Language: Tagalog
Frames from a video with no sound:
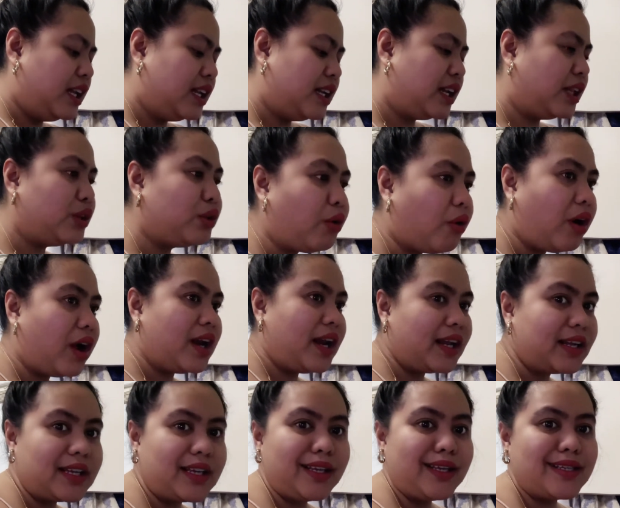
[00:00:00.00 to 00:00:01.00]
nandun ka lang,
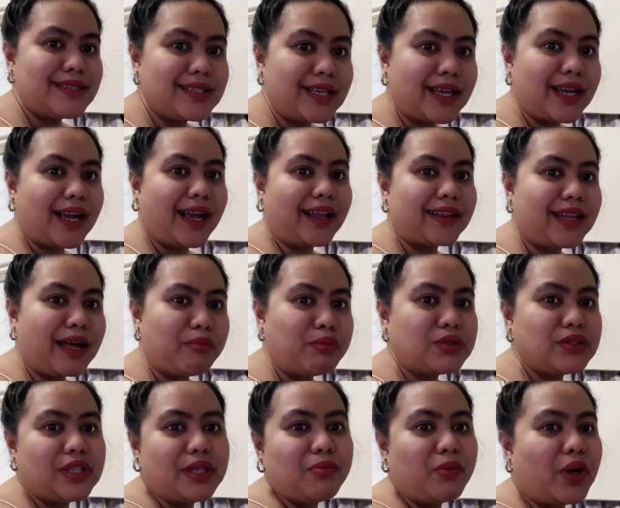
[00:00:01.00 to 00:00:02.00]
gigising ka, tapos
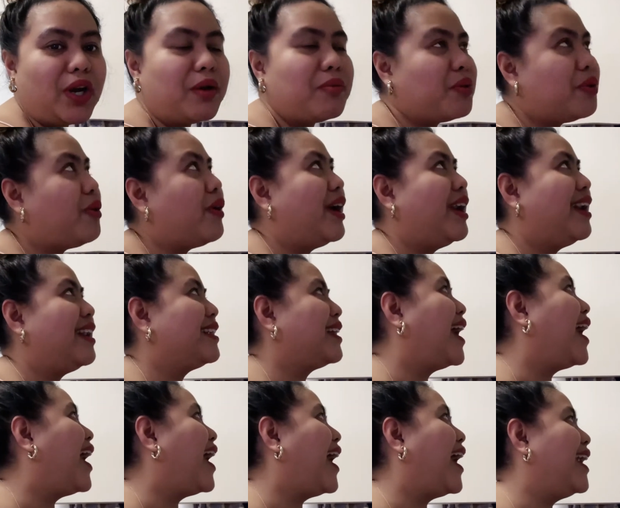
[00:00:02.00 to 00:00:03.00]
hindi mo alam kung kailan ka
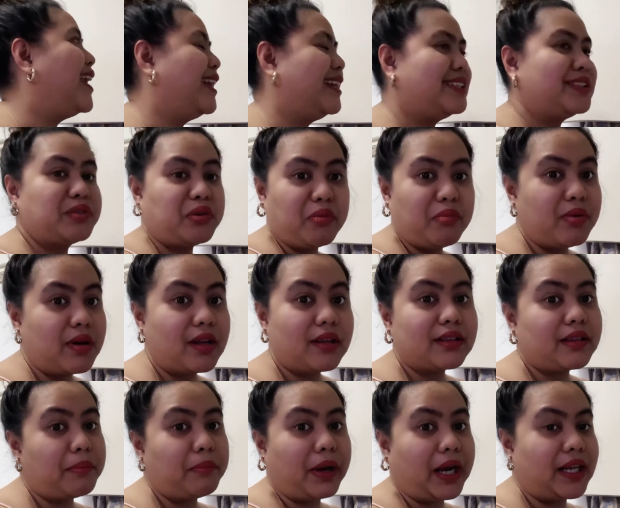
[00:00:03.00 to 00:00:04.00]
aalis. Sobrang
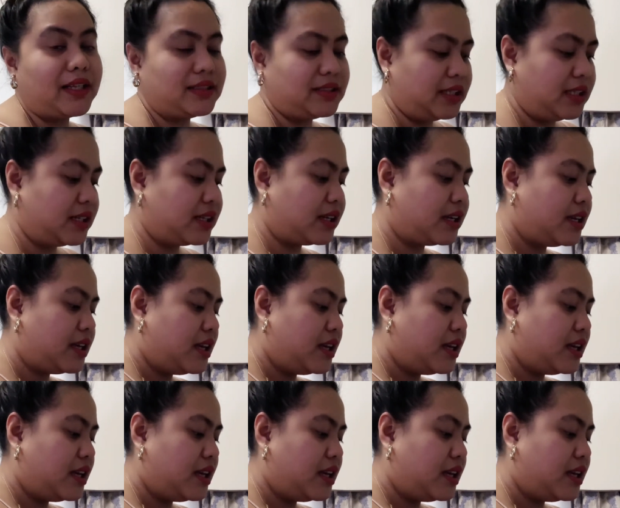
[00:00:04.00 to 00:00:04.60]
depressing.